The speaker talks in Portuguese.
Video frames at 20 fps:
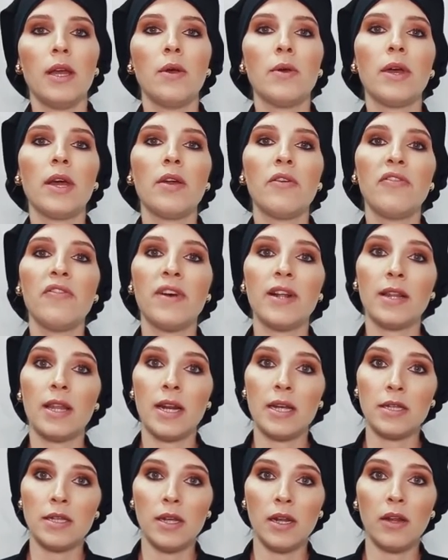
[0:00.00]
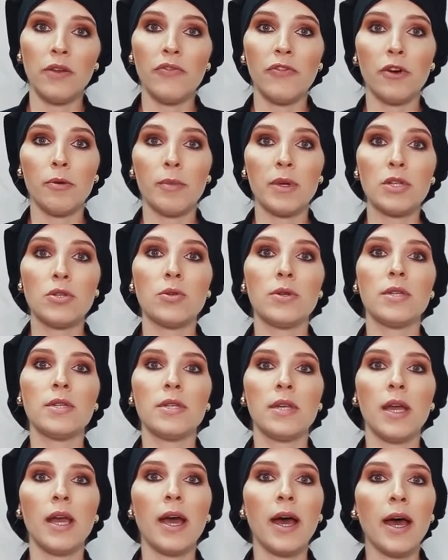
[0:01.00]
Eu quero trazer
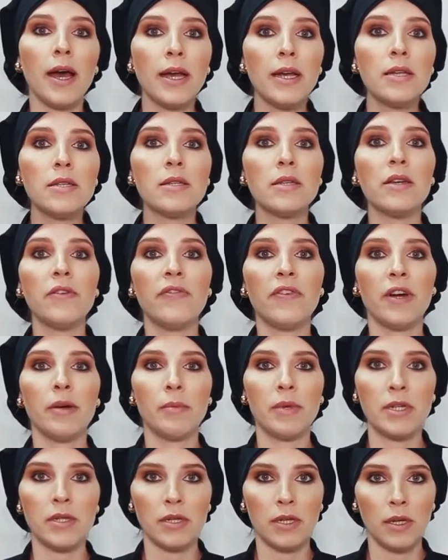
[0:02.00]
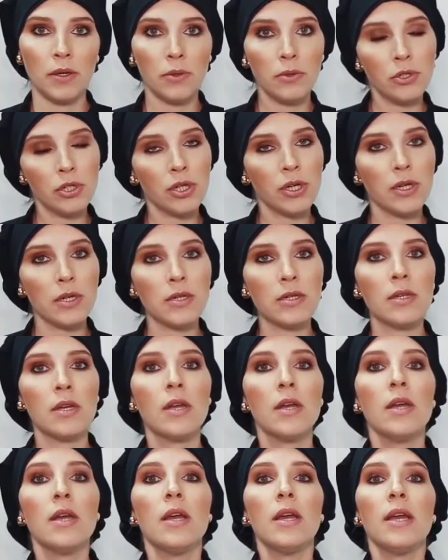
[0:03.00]
informações reais e farmacêuticas
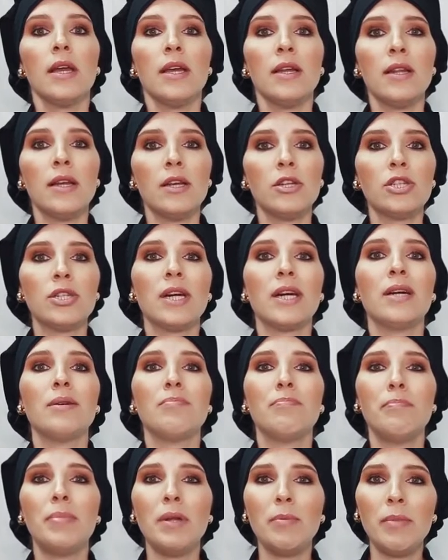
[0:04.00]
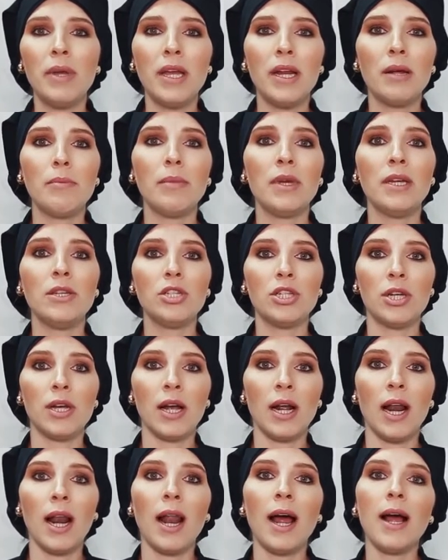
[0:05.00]
e deixar primeiramente
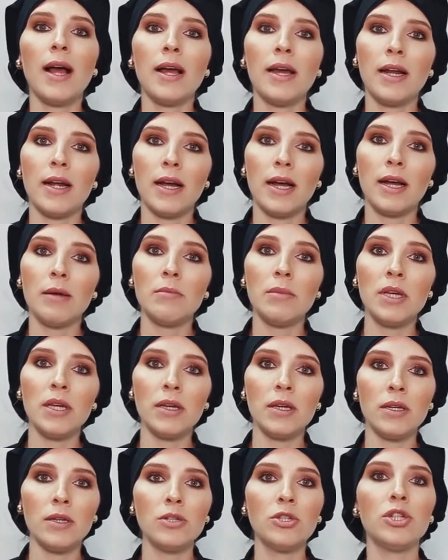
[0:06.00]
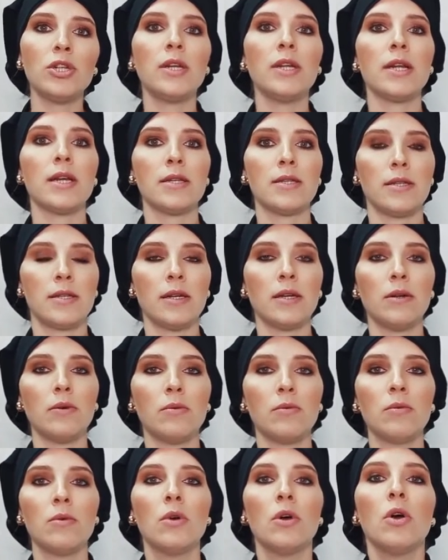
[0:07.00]
clara a minha
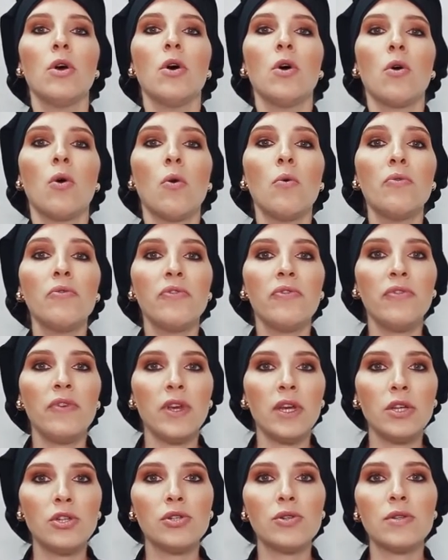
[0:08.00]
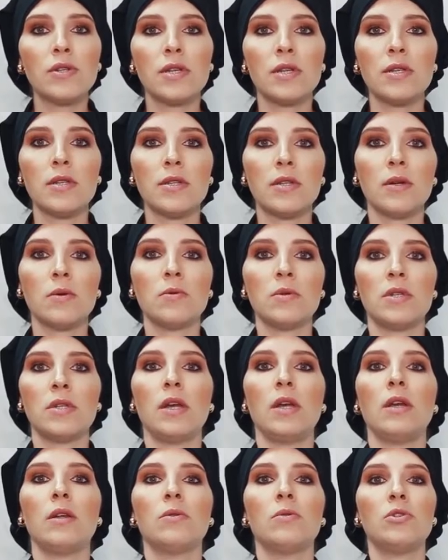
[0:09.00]
indignação com vídeos que estão
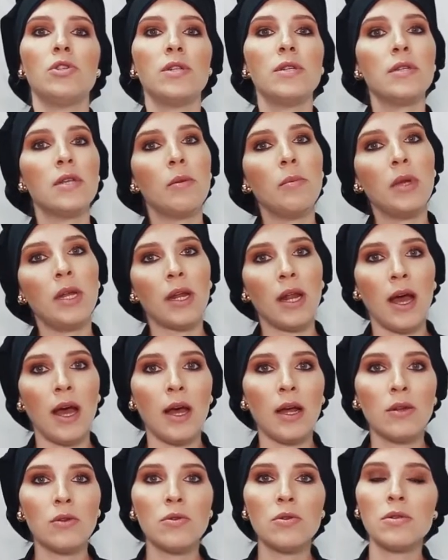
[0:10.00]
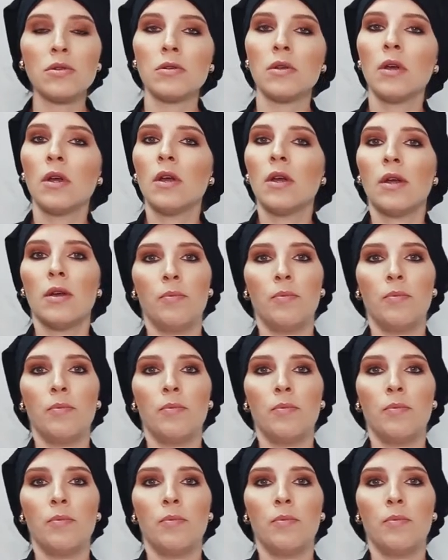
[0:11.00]
sendo disseminados